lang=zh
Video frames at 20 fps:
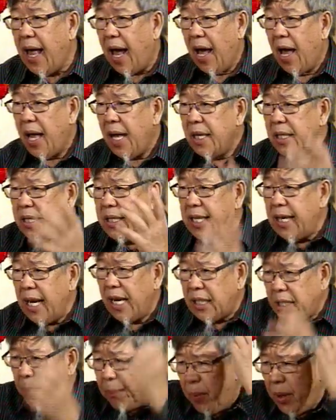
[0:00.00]
腊？希
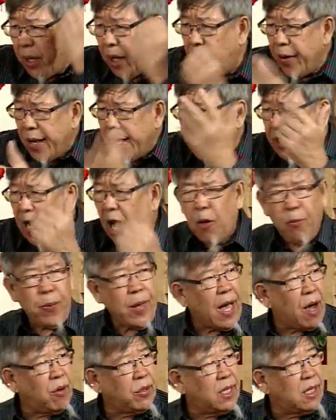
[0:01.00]
腊是不能够印钞
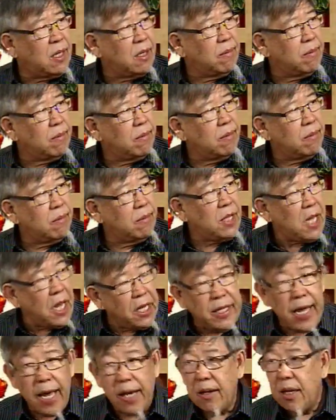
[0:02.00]
票的。第
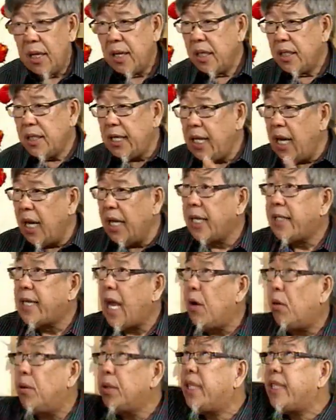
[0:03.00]
一点，希腊的
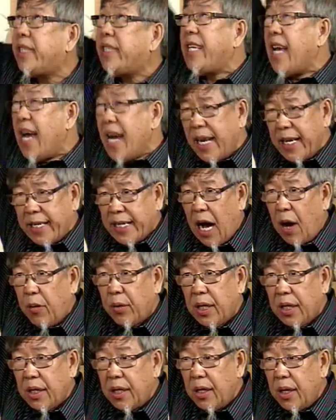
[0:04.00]
债务是将高
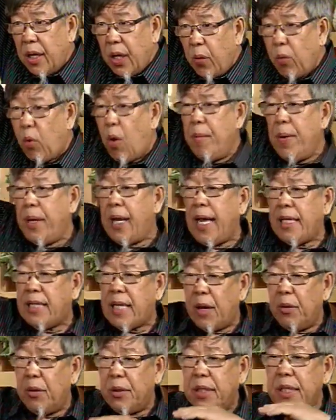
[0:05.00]
的，我们的
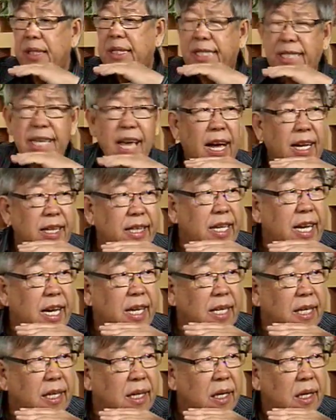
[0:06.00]
债务是降低
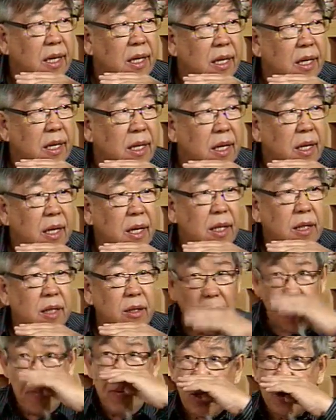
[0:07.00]
的。
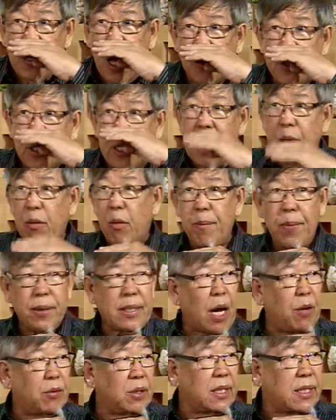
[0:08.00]
还没有到这里，我们
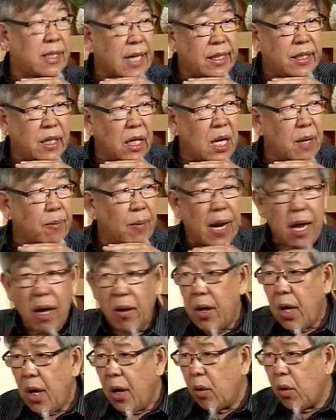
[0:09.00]
债务是在这里罢
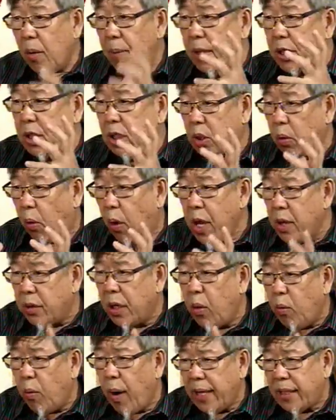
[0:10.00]
了。我们所有
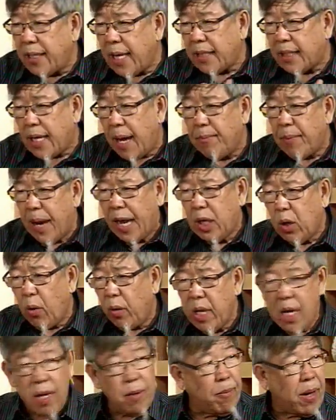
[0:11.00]
的外债三百
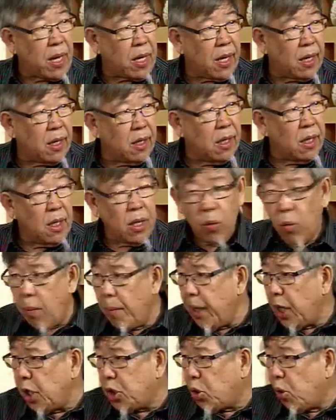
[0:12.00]
多亿美元，我
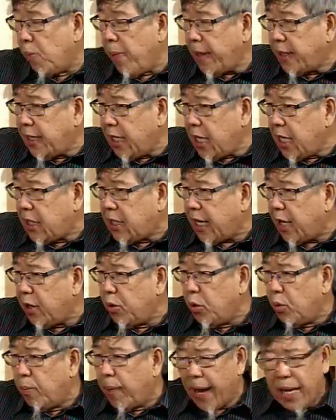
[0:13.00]
们的储备金一千
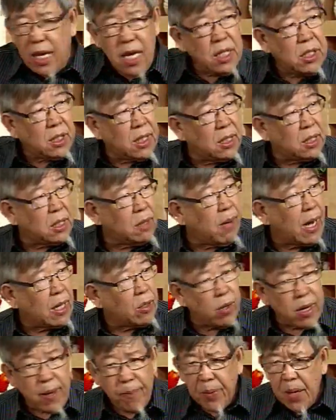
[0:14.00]
五百亿、一千四百
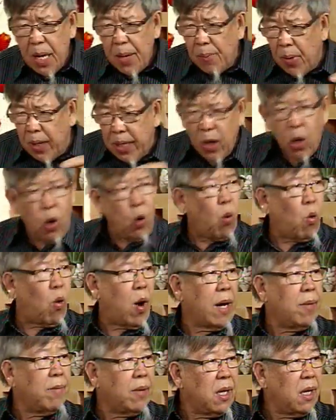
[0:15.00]
多亿，不能够
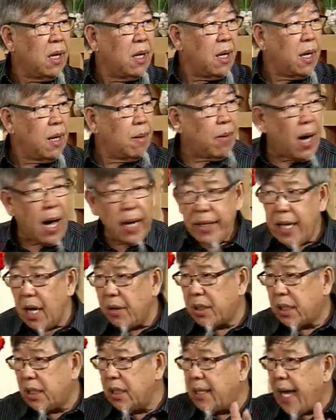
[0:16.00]
还吗？马哈蒂
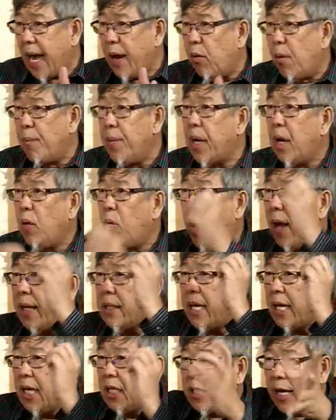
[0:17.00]
尔时代，我们的外
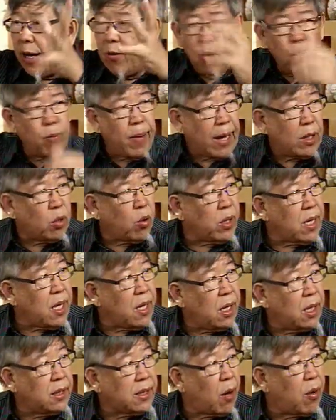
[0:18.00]
债一千五百多
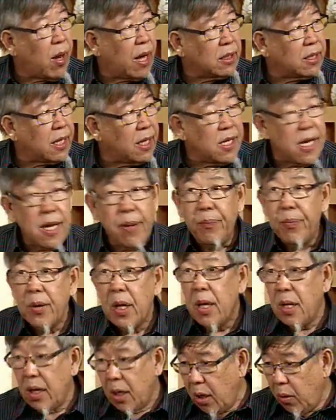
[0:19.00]
亿到两千亿，
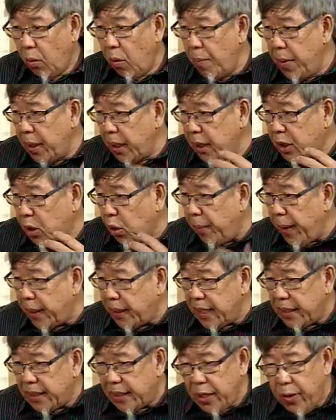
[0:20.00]
我们的储备
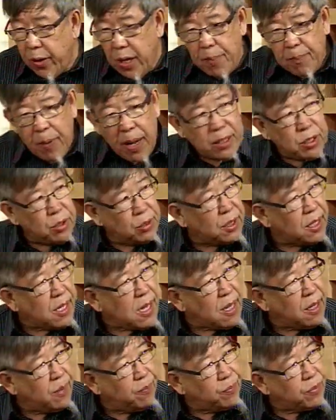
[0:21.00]
金只有一百九十
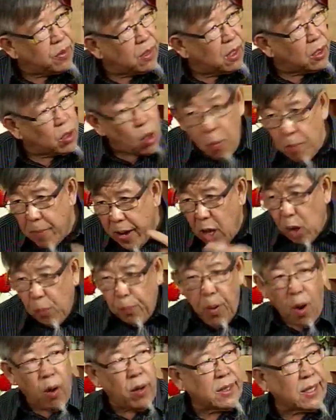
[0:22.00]
亿，都没有
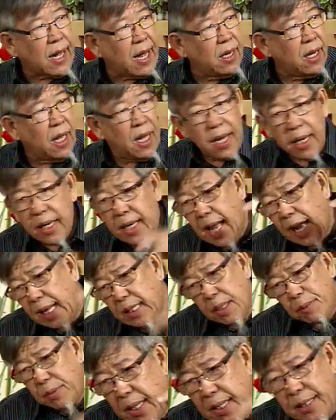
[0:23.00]
破产，那
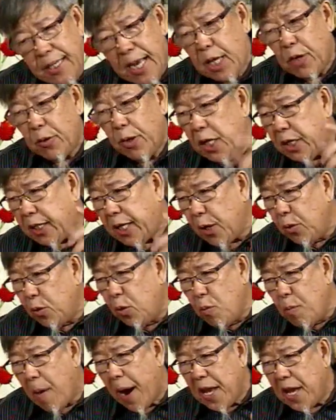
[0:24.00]
现在有一千
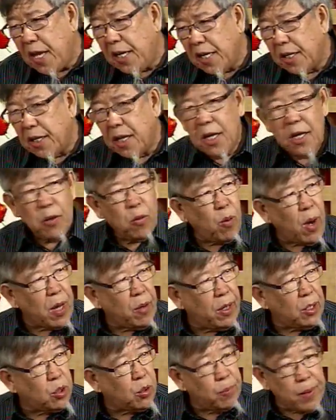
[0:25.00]
五百亿的外
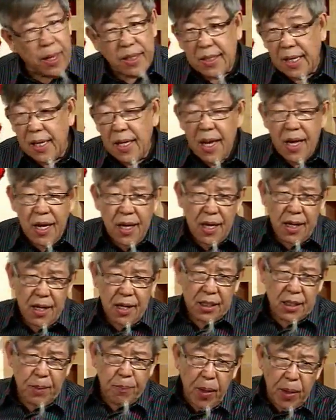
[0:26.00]
汇储备金，
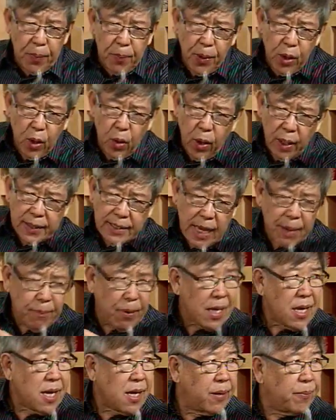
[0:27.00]
怎么不能够换三
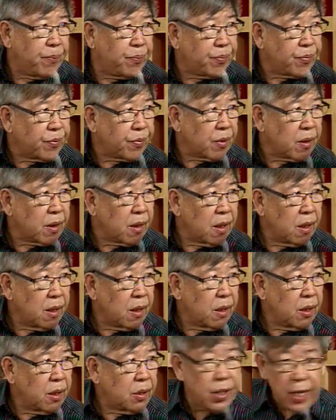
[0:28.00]
百亿？
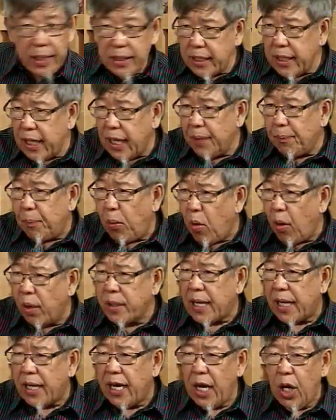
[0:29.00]
所以这个破
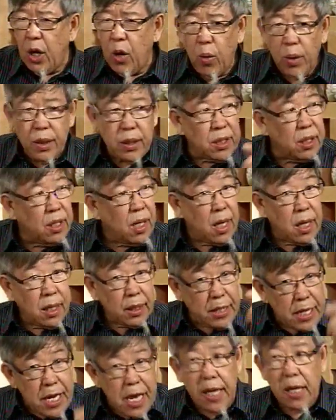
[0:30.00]
产的理论是：
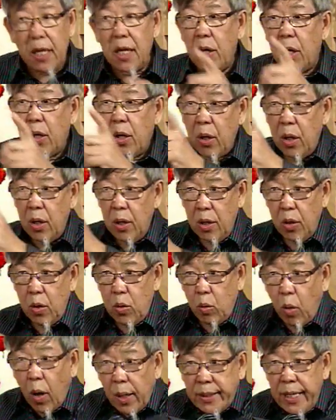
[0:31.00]
第一，
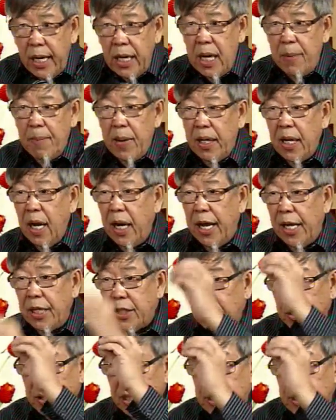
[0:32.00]
国政里面的领袖